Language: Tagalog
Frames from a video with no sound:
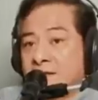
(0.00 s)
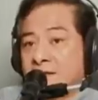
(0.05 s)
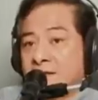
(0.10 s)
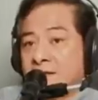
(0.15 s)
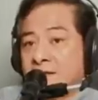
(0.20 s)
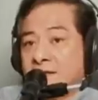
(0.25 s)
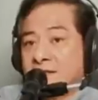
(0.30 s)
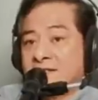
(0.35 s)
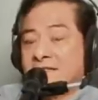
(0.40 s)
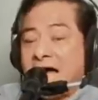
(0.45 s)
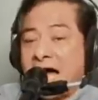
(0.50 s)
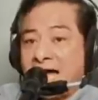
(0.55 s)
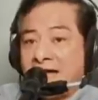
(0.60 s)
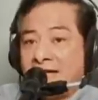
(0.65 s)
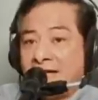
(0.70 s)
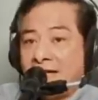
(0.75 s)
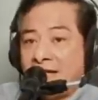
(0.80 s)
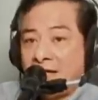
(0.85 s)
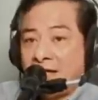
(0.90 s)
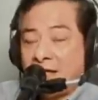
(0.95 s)

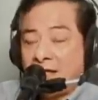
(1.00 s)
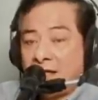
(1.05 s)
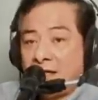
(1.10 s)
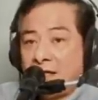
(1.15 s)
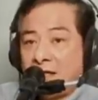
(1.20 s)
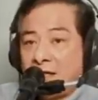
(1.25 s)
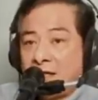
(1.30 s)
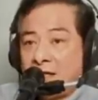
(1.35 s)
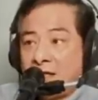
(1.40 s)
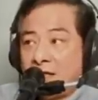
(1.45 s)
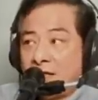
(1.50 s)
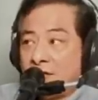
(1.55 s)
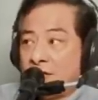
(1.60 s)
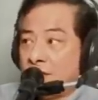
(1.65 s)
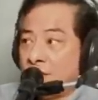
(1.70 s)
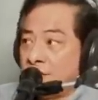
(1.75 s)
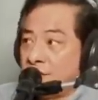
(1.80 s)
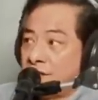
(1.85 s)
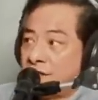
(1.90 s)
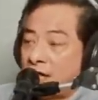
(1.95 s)
Dahil
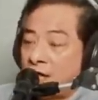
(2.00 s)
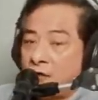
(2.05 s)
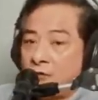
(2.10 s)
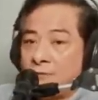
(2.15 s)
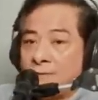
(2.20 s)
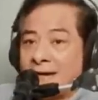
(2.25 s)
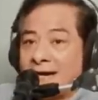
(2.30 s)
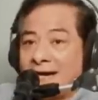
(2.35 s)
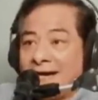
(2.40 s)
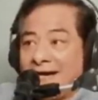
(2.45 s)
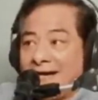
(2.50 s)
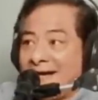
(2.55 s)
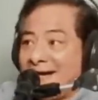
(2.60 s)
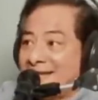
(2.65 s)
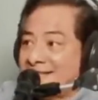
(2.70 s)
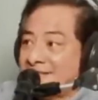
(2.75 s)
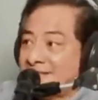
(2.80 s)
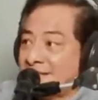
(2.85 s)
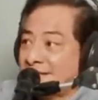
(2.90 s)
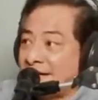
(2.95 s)
yun daw mga
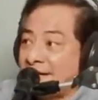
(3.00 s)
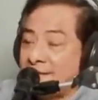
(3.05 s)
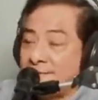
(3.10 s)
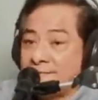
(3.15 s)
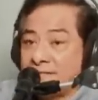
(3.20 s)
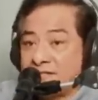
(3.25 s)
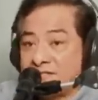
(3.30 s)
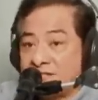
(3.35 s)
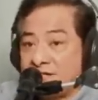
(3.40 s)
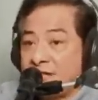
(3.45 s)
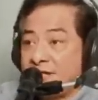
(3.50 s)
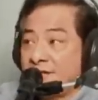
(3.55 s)
x-ray machine